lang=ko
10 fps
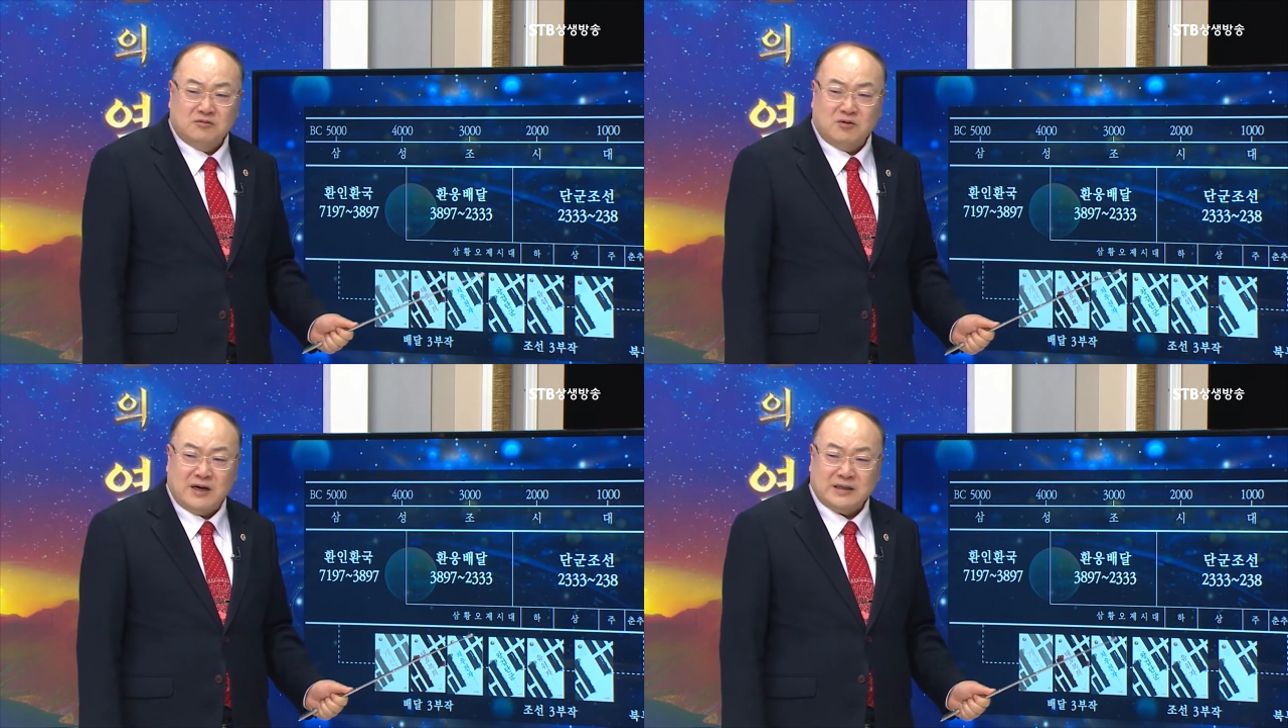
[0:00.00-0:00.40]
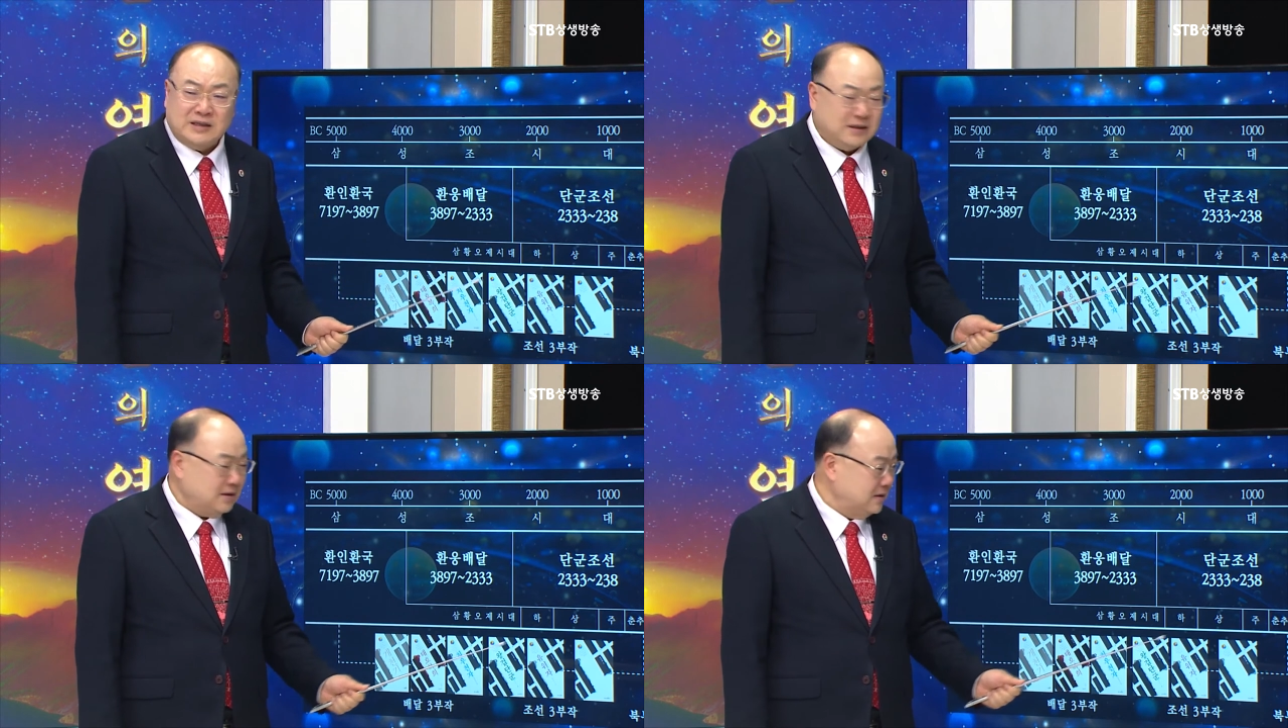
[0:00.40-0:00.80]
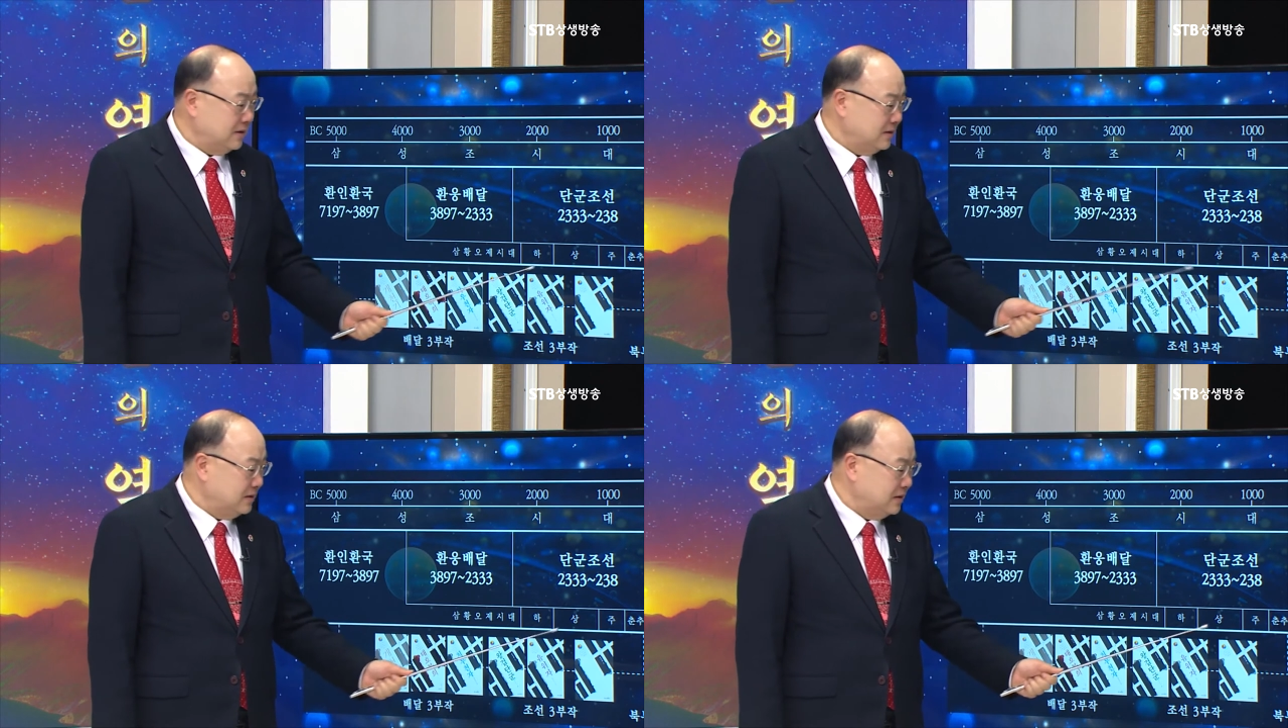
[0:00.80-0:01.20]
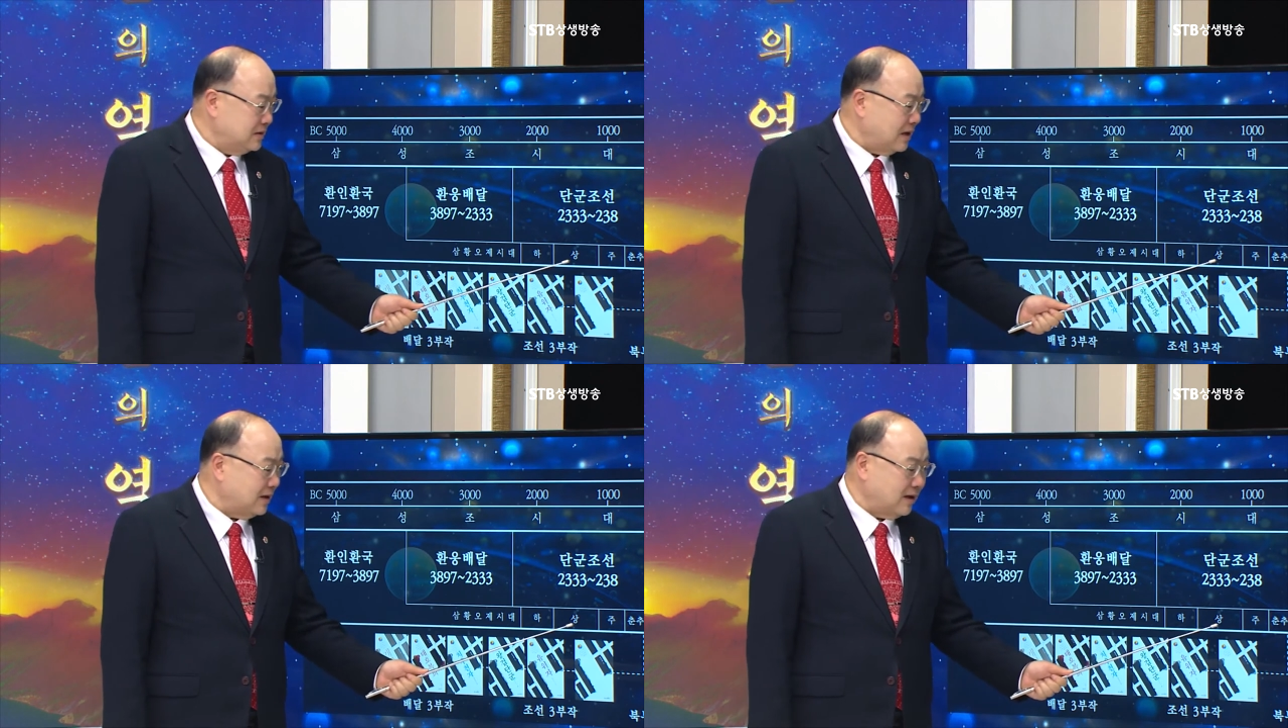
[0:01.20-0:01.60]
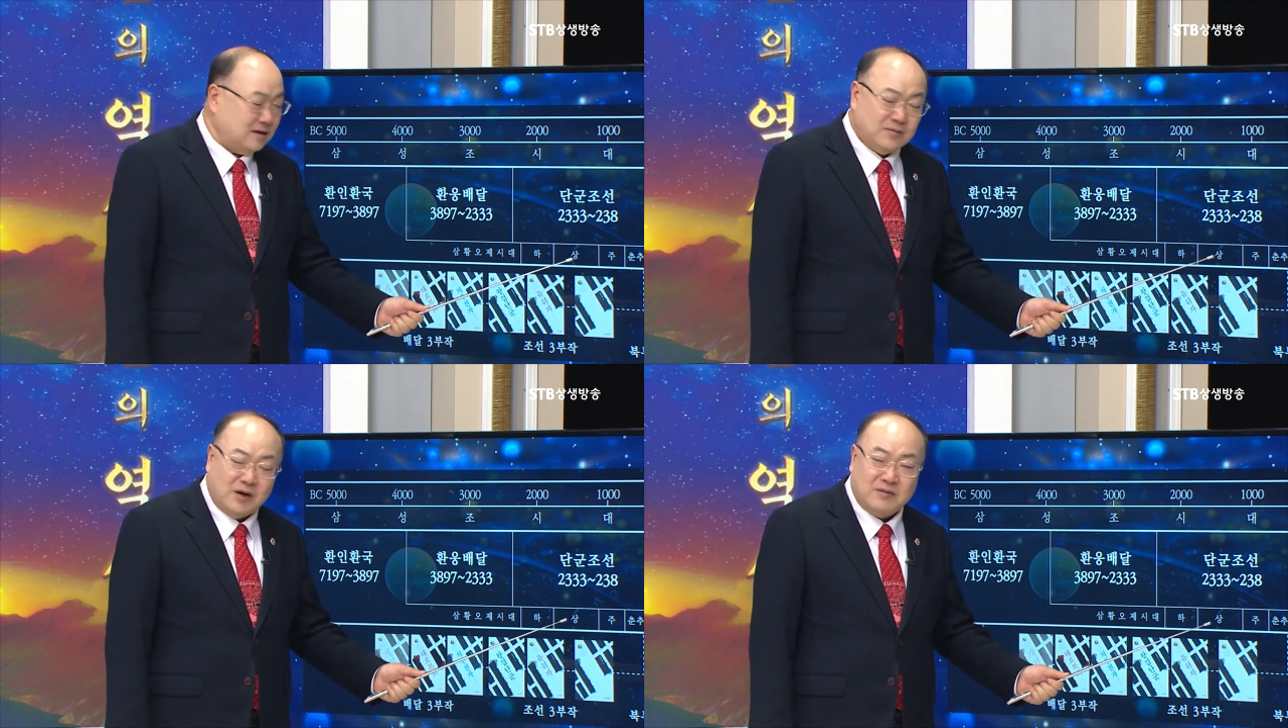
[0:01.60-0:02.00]
무왕이
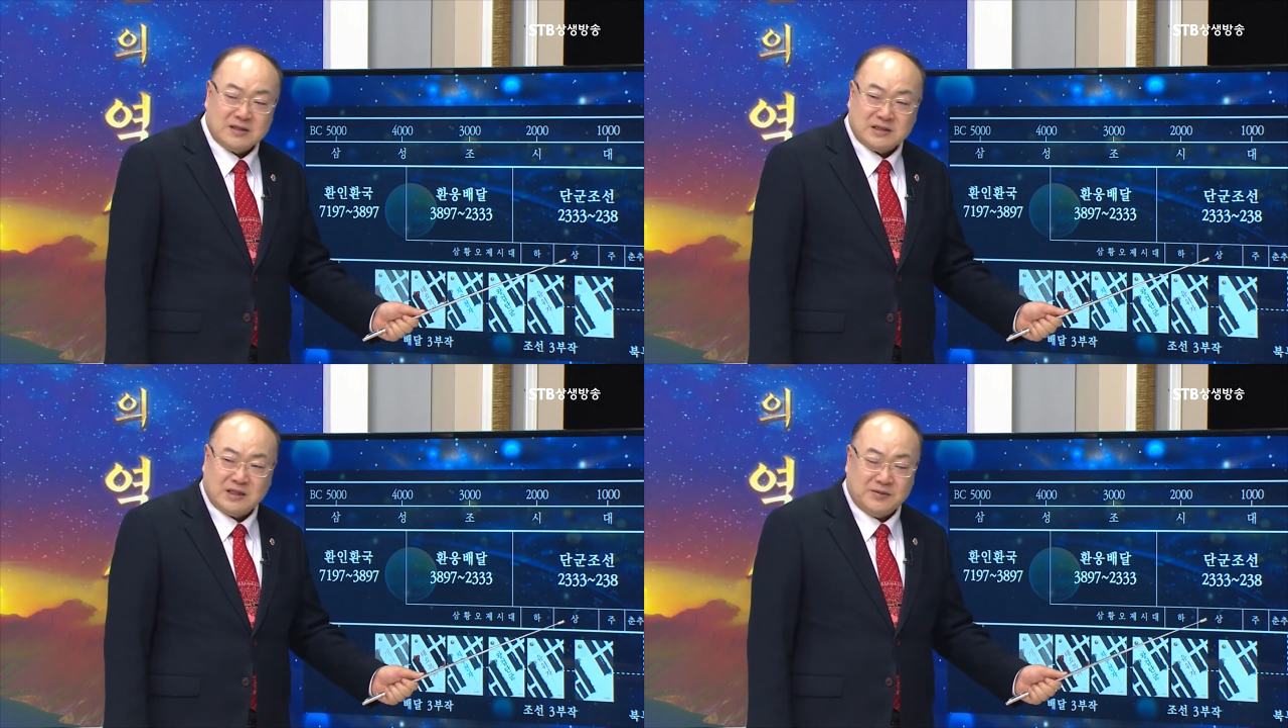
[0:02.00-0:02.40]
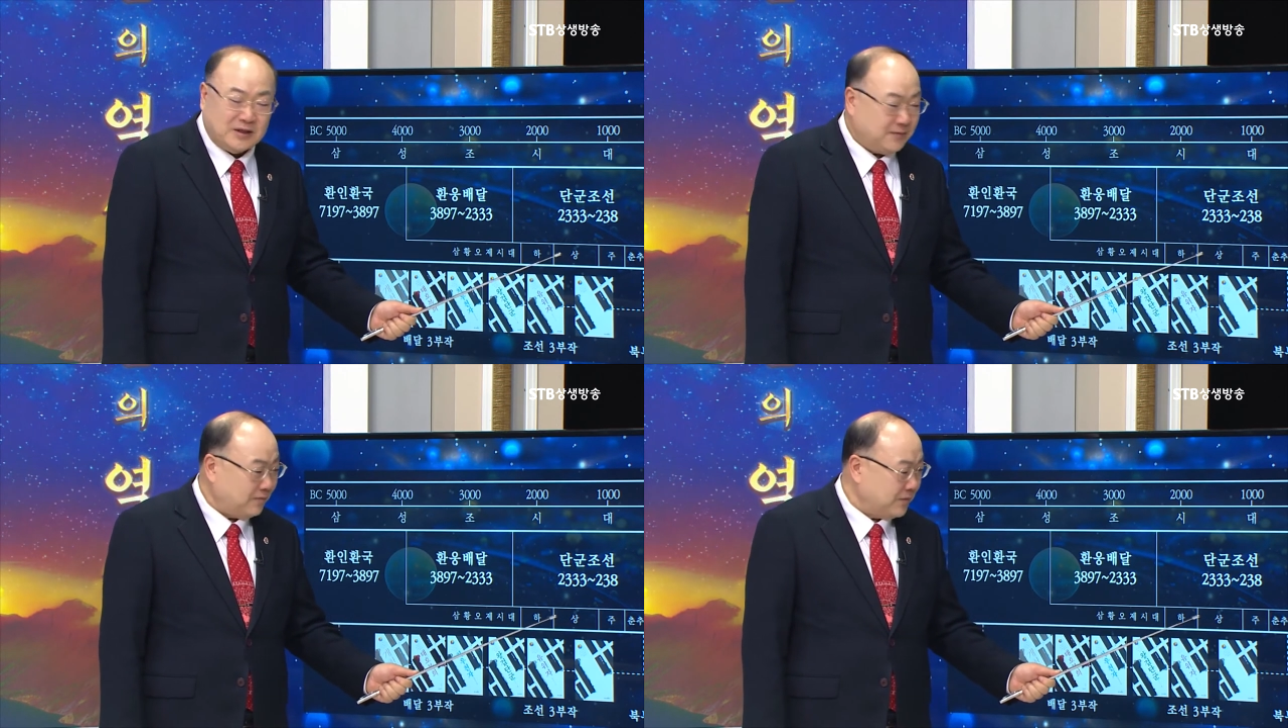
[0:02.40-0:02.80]
상나라를 멸망시킵니다.